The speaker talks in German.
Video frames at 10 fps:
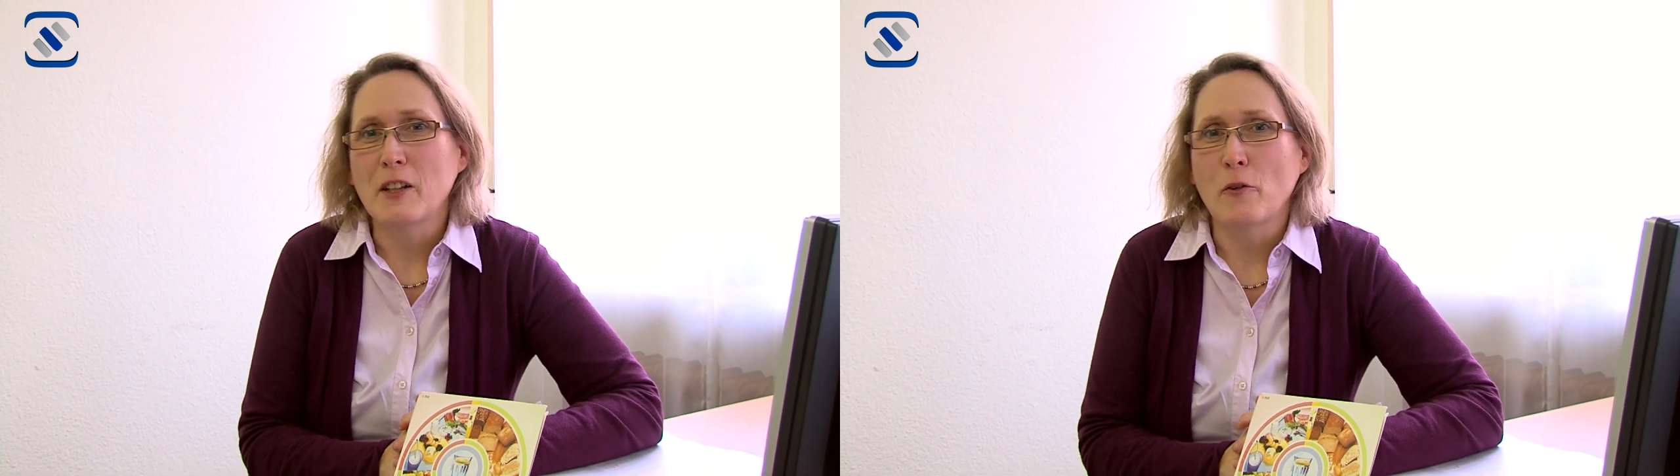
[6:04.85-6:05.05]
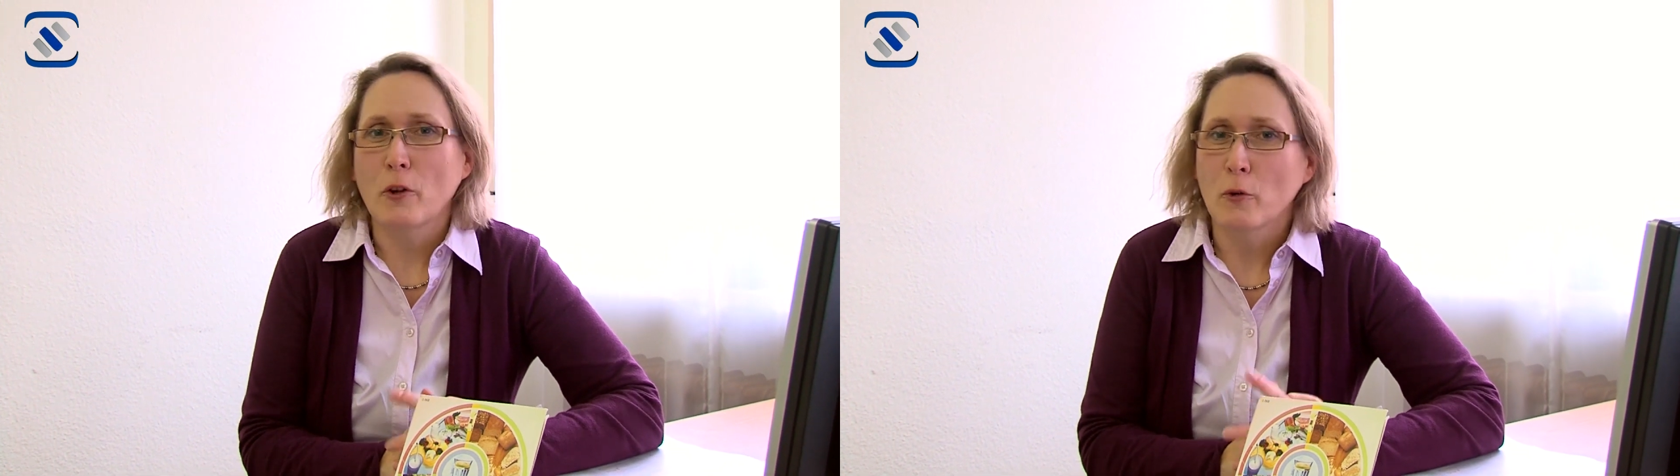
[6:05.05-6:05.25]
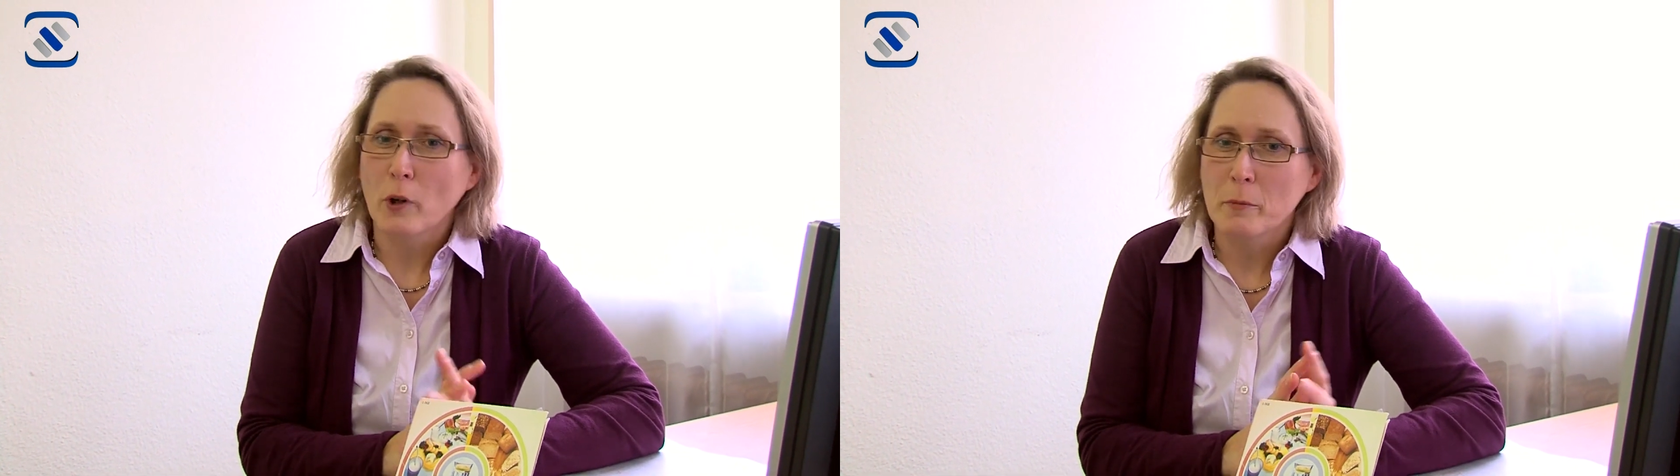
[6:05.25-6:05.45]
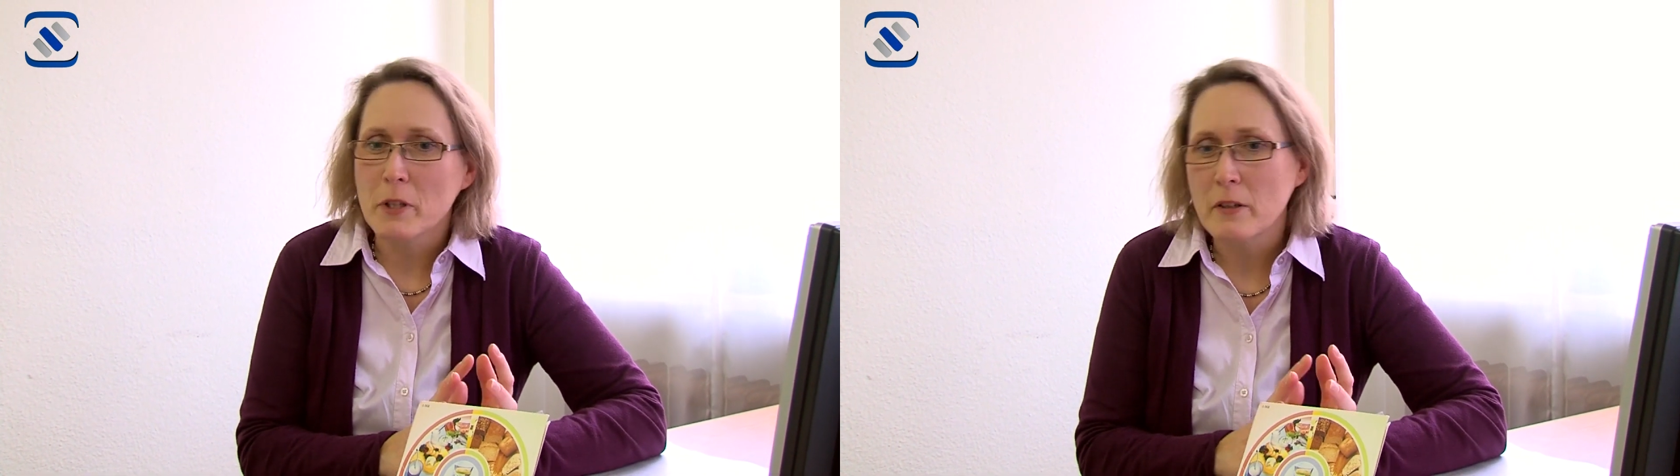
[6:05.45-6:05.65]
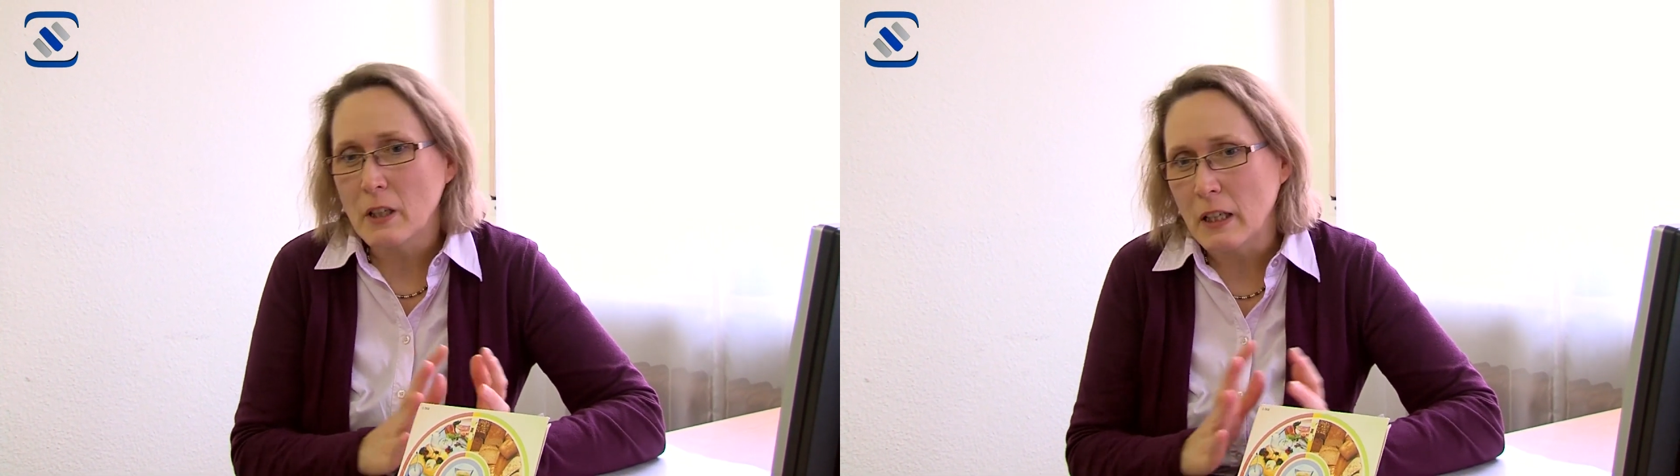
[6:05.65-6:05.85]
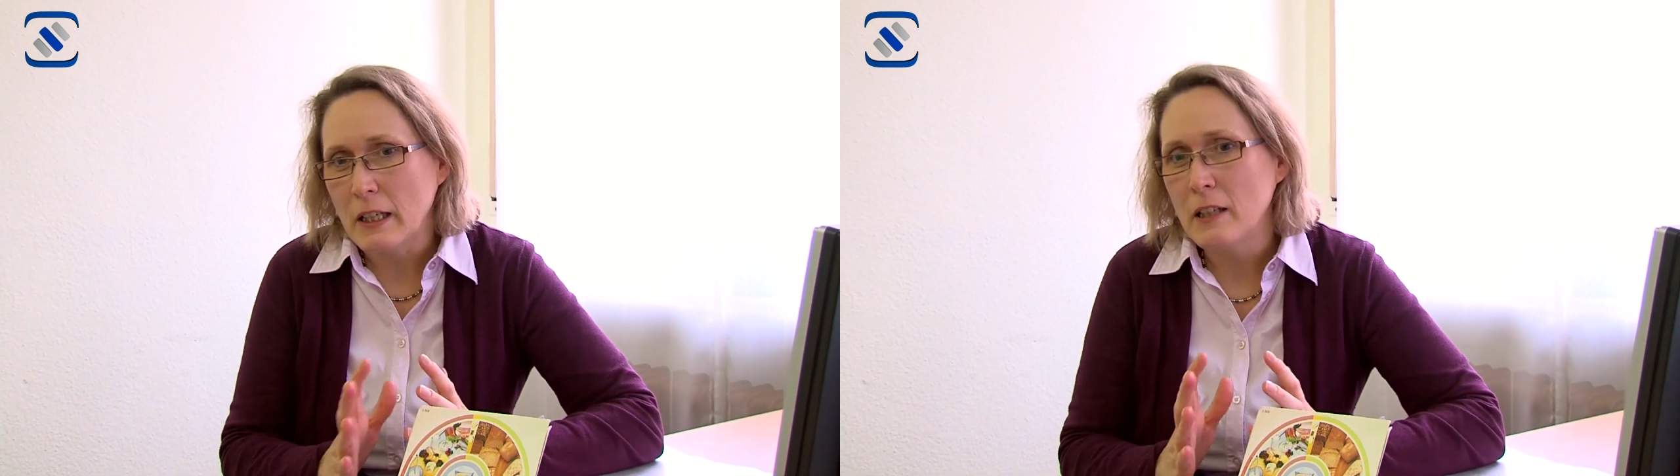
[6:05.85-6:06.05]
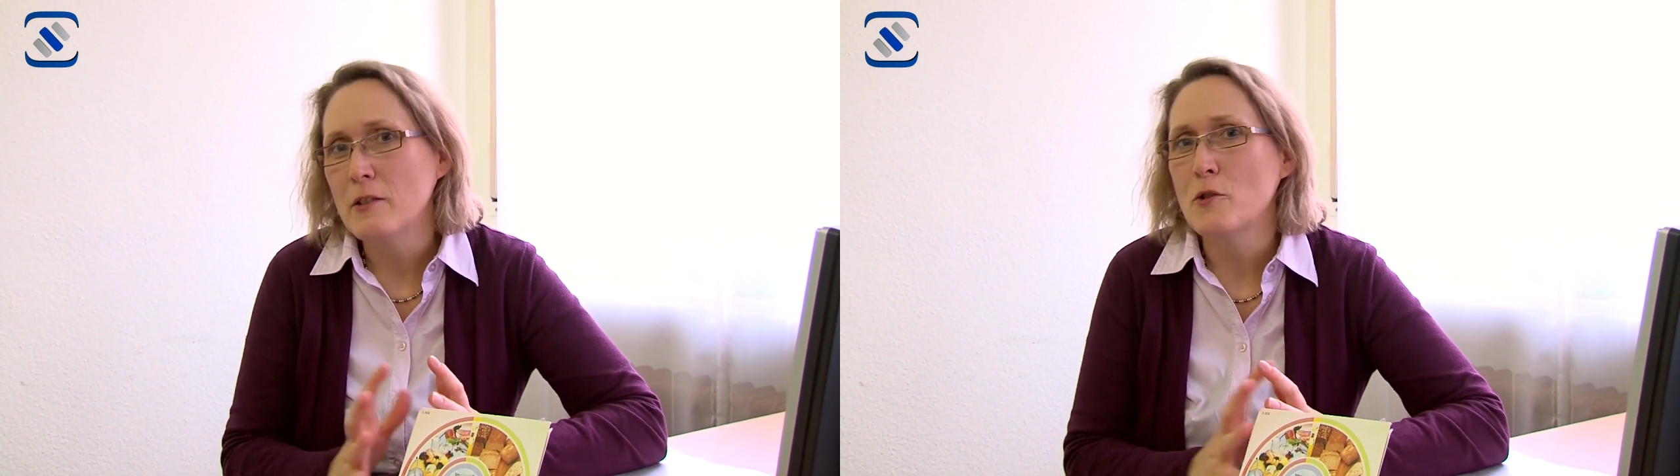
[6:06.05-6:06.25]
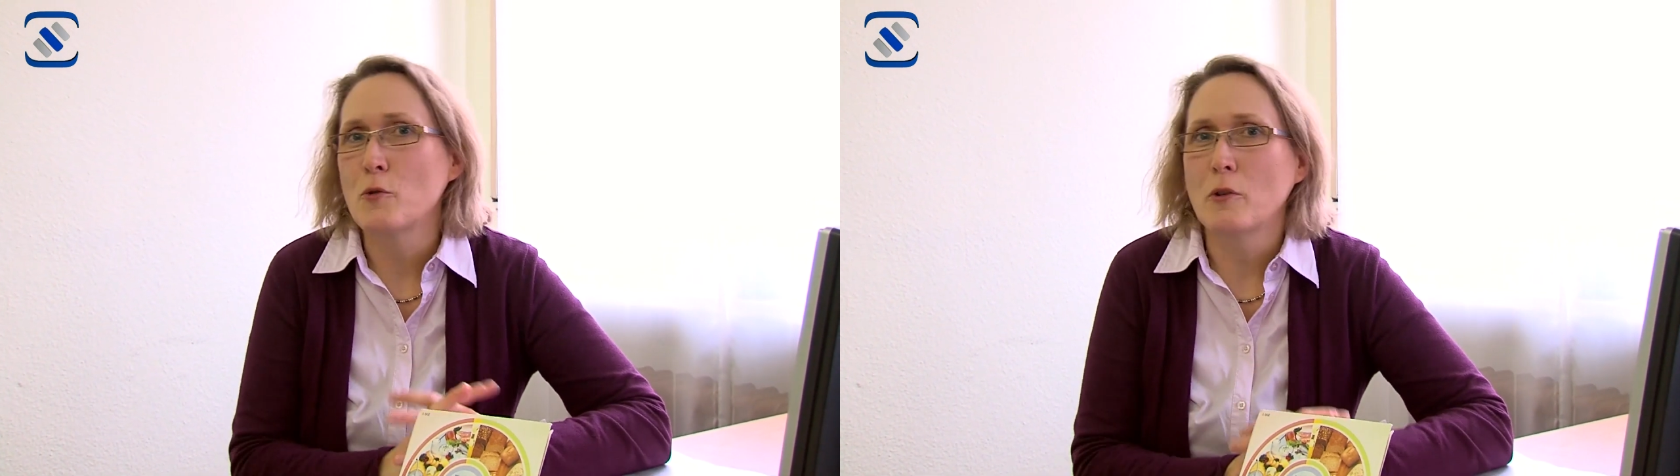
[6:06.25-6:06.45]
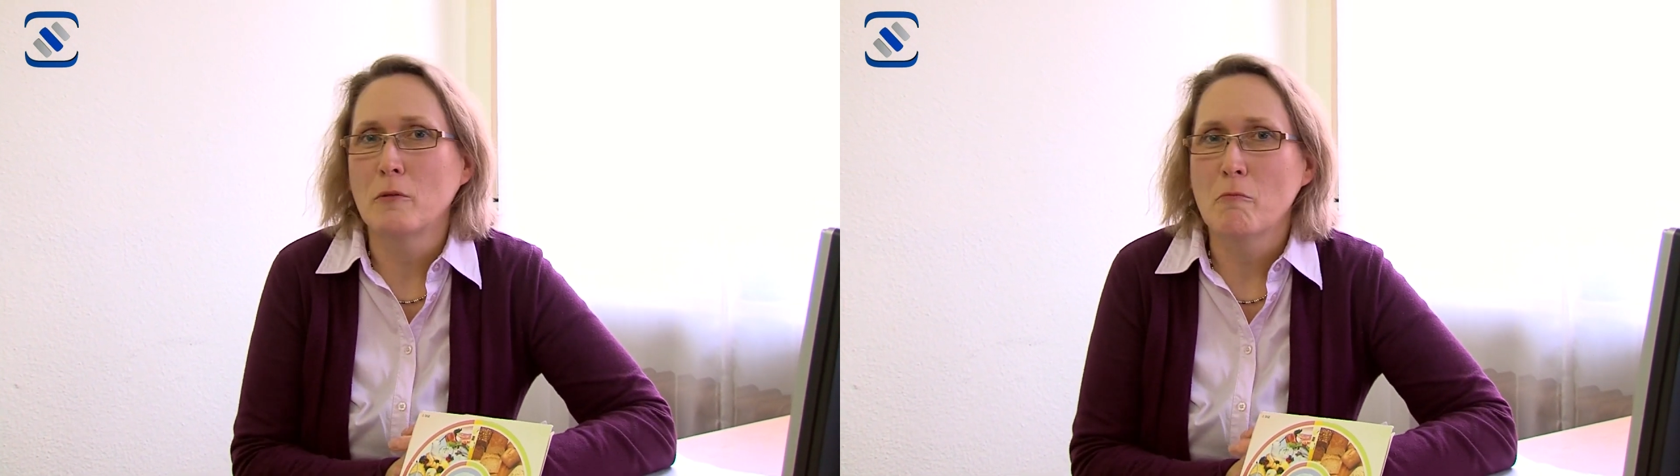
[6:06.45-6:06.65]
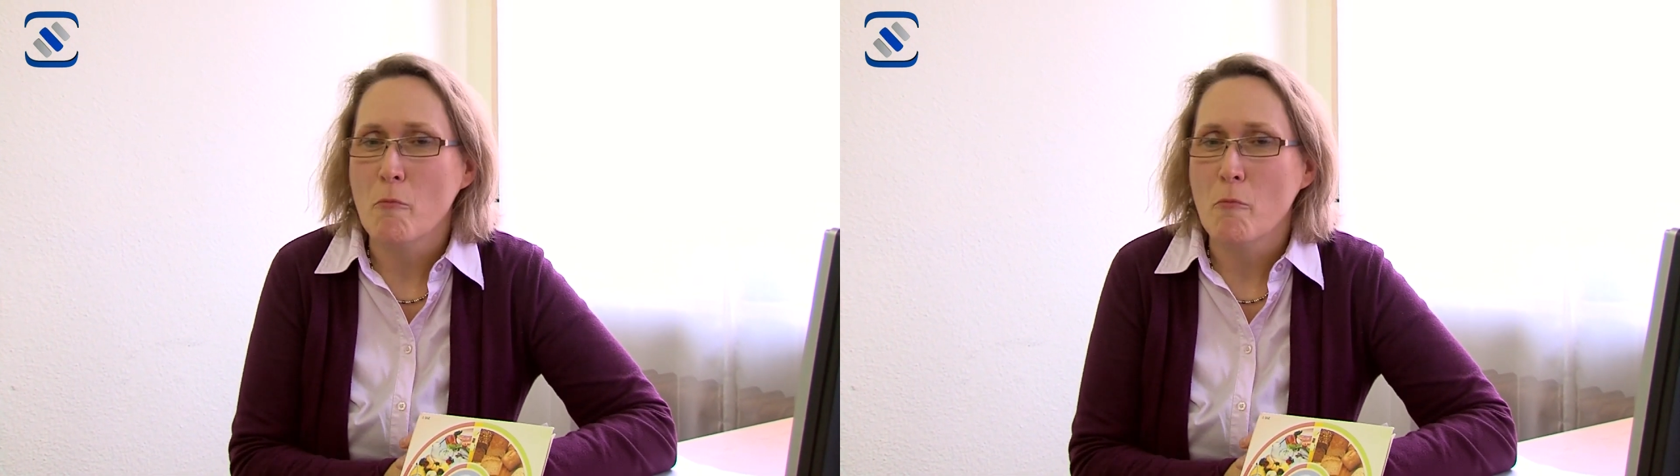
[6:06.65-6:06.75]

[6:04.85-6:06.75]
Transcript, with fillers: also so ein bisschen hin zur